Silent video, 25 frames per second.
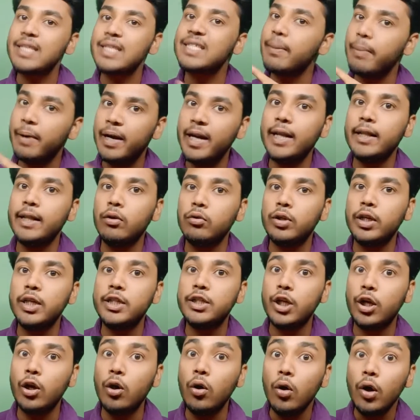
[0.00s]
এক্স সেভেন্টিতেও
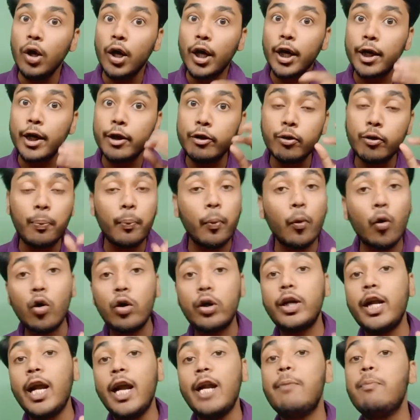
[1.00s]
দিয়েছিল কিন্তু
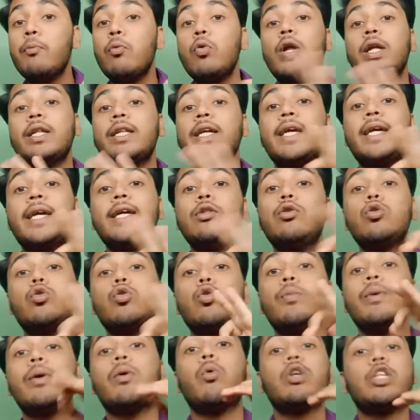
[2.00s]
পোর্ট্রেট মুডেতে কিন্তু
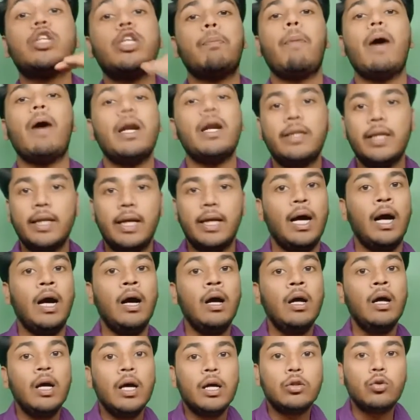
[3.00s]
তুমি করতে পারতে না
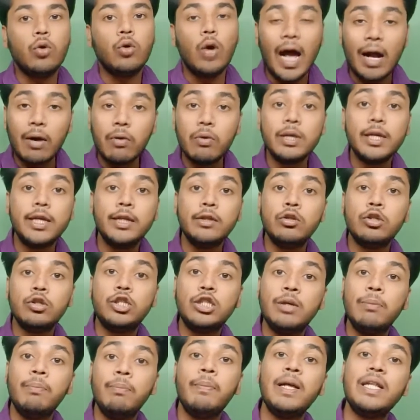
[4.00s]
তো এখন কিন্তু
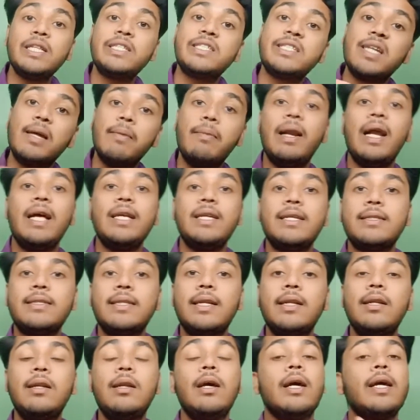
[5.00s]
জিম্বেল
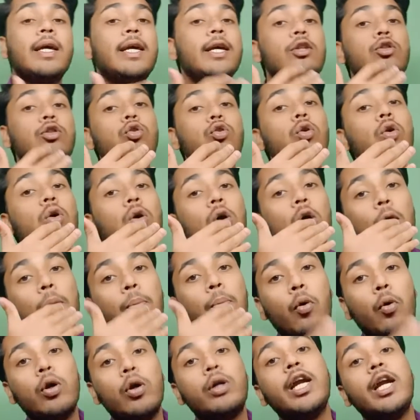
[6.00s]
স্টেবিলাইজেশন কিন্তু
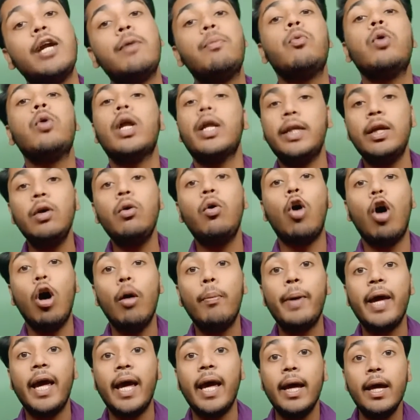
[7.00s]
পোর্ট্রেট মুডেতেও
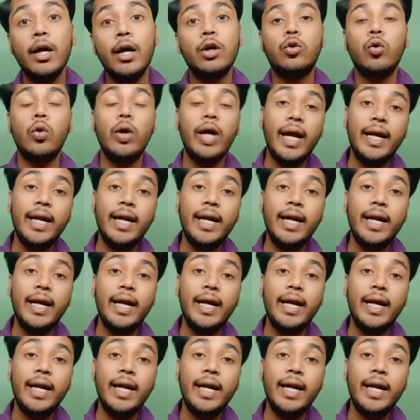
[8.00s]
হবে তো